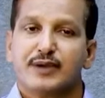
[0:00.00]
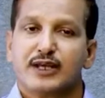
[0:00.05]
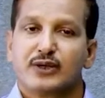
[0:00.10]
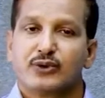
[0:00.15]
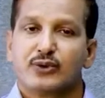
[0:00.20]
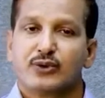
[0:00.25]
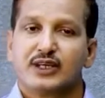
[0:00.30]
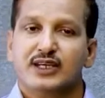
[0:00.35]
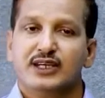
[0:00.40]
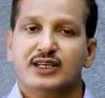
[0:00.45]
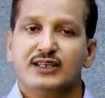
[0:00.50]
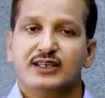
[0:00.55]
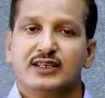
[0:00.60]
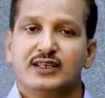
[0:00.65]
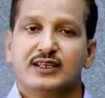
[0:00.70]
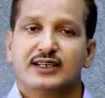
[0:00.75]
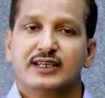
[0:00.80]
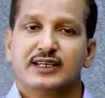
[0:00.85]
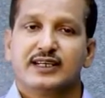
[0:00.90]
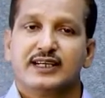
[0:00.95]
বের করি
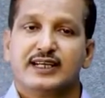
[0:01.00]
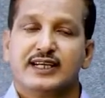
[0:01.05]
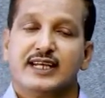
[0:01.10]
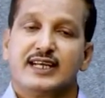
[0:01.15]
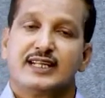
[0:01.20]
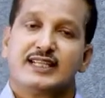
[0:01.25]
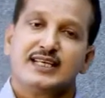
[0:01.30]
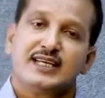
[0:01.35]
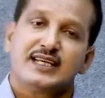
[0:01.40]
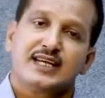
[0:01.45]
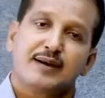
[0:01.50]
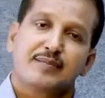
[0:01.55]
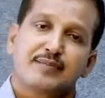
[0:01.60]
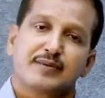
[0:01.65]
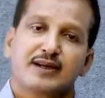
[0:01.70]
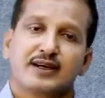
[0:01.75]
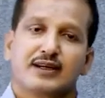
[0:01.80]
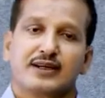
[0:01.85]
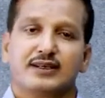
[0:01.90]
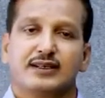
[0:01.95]
এর থেকে
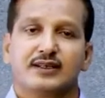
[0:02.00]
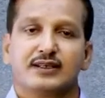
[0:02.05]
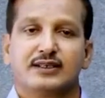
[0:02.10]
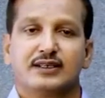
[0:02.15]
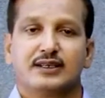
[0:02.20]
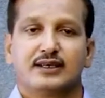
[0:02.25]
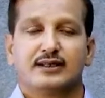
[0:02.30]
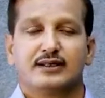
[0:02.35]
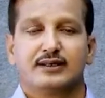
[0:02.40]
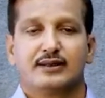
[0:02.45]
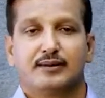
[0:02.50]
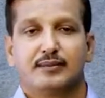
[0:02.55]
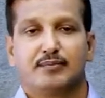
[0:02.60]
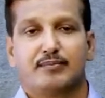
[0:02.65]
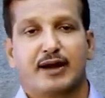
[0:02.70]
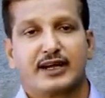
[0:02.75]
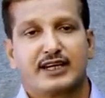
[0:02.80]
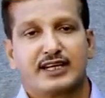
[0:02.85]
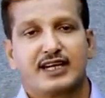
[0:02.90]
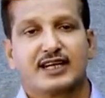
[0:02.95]
আমরা
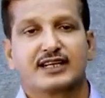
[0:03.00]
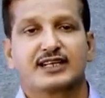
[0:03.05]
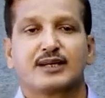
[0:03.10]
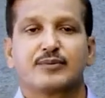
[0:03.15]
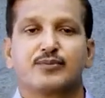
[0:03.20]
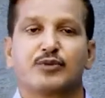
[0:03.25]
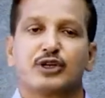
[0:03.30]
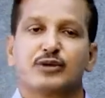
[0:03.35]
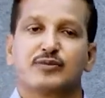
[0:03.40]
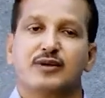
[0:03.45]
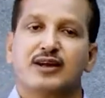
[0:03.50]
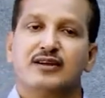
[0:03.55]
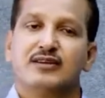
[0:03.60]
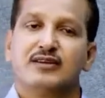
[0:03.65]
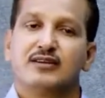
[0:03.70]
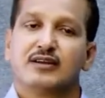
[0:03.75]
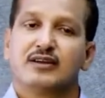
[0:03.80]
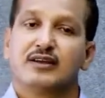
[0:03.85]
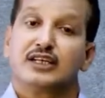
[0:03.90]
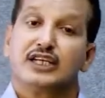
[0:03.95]
মাটি কাটার পরিমাণ
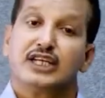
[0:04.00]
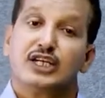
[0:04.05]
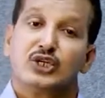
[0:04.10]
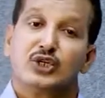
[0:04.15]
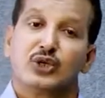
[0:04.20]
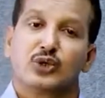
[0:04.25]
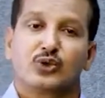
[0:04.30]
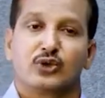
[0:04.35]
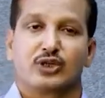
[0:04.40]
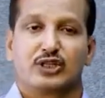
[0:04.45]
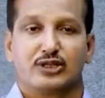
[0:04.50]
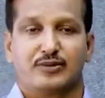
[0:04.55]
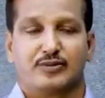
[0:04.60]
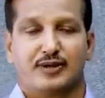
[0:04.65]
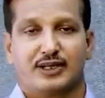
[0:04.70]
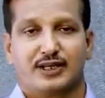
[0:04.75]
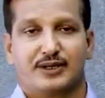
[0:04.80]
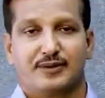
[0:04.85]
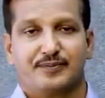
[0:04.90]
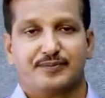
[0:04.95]
নির্ণয় করতে
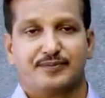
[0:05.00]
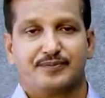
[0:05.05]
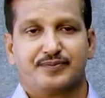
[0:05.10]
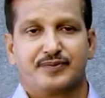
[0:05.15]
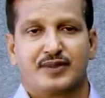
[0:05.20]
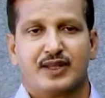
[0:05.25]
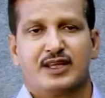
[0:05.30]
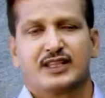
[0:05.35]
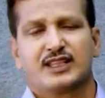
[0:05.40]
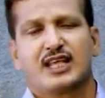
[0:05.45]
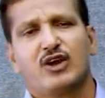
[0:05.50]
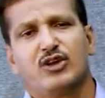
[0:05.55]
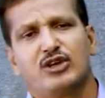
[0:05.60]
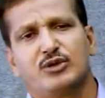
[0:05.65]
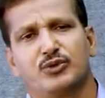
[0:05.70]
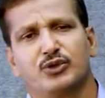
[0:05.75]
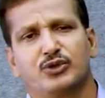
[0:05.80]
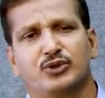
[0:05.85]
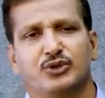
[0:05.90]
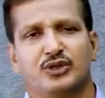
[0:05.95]
পারি তাহলে
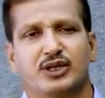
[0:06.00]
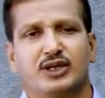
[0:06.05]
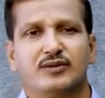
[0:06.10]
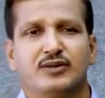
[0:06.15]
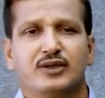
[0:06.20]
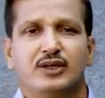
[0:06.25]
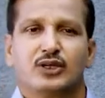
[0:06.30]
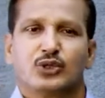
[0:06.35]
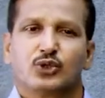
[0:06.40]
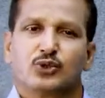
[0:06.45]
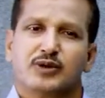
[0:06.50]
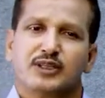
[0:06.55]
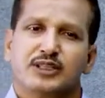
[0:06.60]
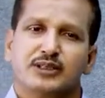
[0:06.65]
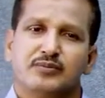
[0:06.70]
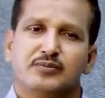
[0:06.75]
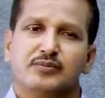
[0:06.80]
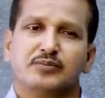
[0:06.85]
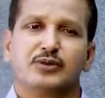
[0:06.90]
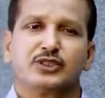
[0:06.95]
বন্ধুরা তোমাদের
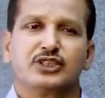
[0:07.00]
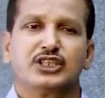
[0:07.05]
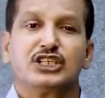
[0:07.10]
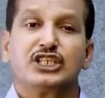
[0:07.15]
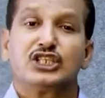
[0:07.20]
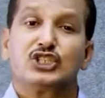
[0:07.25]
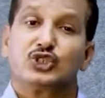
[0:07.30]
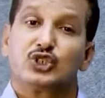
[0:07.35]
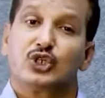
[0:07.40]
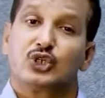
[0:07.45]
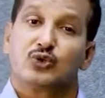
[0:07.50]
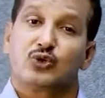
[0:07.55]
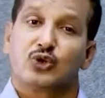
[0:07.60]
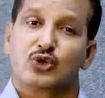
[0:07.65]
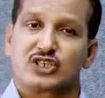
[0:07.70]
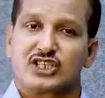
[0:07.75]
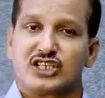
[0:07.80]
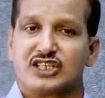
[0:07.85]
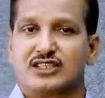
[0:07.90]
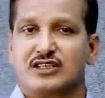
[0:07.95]
মধ্যে নিশ্চয়
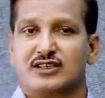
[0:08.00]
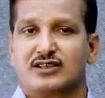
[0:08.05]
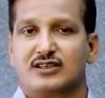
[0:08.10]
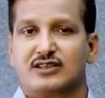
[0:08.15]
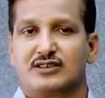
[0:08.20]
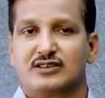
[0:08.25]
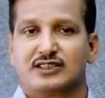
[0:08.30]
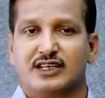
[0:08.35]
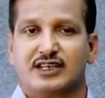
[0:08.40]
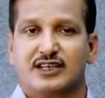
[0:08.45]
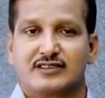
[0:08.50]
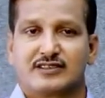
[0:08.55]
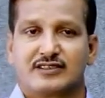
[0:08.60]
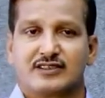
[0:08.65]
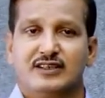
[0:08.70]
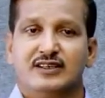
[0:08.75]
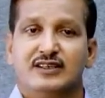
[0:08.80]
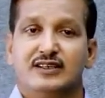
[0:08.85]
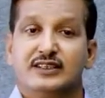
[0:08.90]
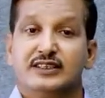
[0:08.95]
কোশ্চেন
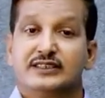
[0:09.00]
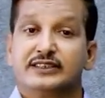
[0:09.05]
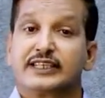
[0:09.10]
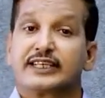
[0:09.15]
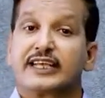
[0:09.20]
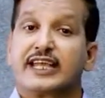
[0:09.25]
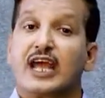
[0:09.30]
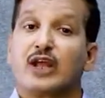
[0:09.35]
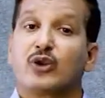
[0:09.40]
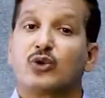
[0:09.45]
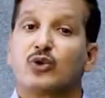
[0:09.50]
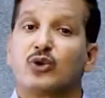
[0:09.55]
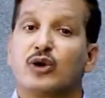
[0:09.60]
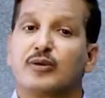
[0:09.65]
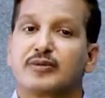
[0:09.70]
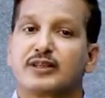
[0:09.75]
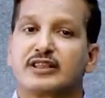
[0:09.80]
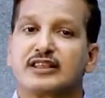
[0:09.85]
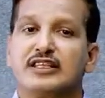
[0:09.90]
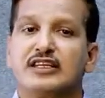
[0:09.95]
জেগেছে যে কেন
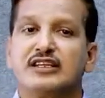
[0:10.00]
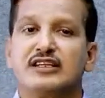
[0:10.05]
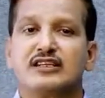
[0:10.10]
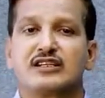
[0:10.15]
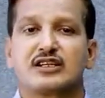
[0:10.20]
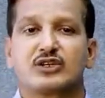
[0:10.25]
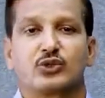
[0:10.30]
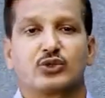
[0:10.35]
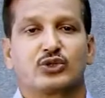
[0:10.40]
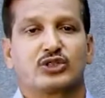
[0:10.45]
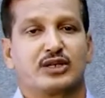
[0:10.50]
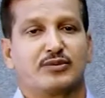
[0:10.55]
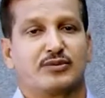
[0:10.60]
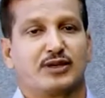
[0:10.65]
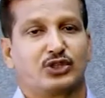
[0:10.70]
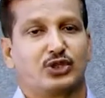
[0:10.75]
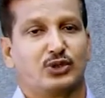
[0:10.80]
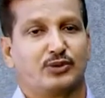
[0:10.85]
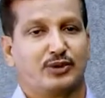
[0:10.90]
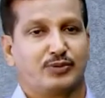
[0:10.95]
আমরা তিনটা সূত্রের
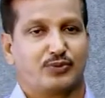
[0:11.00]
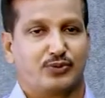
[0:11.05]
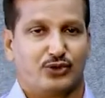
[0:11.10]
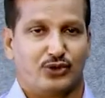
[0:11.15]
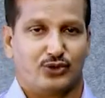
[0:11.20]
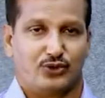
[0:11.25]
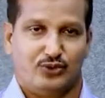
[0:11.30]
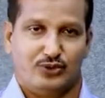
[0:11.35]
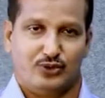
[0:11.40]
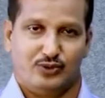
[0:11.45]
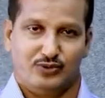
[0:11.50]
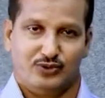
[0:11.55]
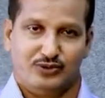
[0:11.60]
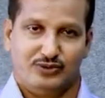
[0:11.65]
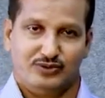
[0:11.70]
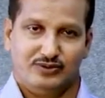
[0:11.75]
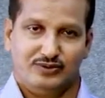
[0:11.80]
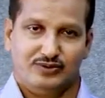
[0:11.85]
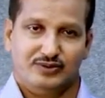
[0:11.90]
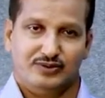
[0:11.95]
মাধ্যমে প্রয়োগ করব।
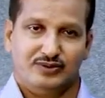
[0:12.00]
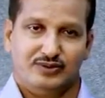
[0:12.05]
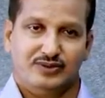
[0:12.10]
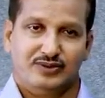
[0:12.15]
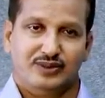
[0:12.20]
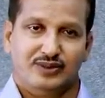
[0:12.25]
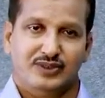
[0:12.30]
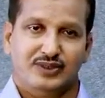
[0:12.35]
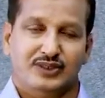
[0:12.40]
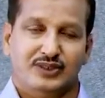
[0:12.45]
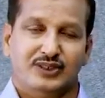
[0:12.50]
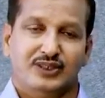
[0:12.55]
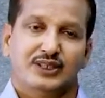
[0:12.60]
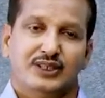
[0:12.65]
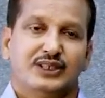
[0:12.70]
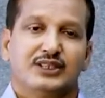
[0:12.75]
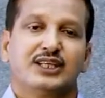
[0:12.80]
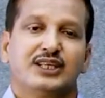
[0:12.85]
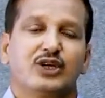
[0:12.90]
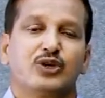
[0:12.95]

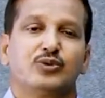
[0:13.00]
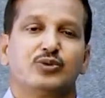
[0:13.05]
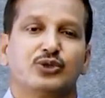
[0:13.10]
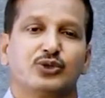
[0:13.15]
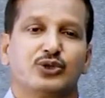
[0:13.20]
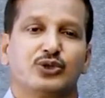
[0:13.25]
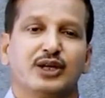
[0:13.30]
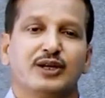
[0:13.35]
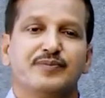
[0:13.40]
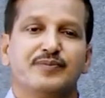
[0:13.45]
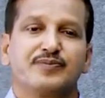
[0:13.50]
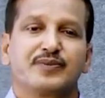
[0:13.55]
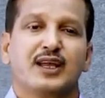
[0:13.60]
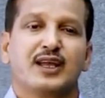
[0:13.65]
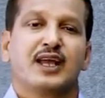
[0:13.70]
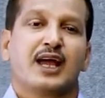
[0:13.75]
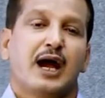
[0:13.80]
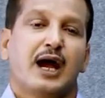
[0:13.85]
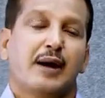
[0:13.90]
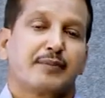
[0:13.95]
দেখো বন্ধুরা
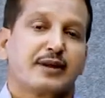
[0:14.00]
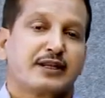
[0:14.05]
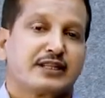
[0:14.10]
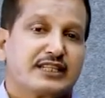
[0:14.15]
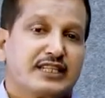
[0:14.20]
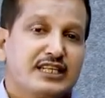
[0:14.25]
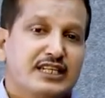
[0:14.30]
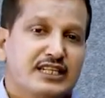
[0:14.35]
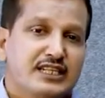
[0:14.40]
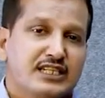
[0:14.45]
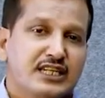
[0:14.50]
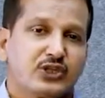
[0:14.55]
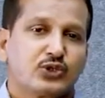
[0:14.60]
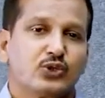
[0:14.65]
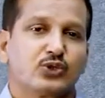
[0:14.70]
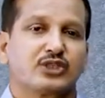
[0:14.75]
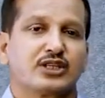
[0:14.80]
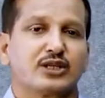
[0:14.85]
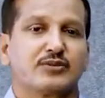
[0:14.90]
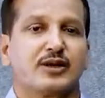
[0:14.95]
আমরা তিনটা
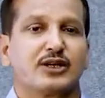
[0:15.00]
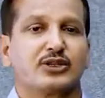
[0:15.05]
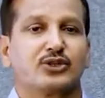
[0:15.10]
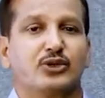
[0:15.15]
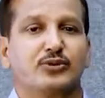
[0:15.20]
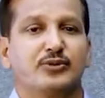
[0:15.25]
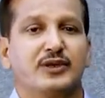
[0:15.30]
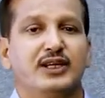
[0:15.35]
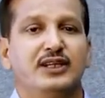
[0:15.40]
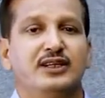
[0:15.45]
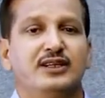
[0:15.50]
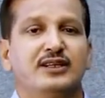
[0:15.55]
সূত্রের মাধ্যমে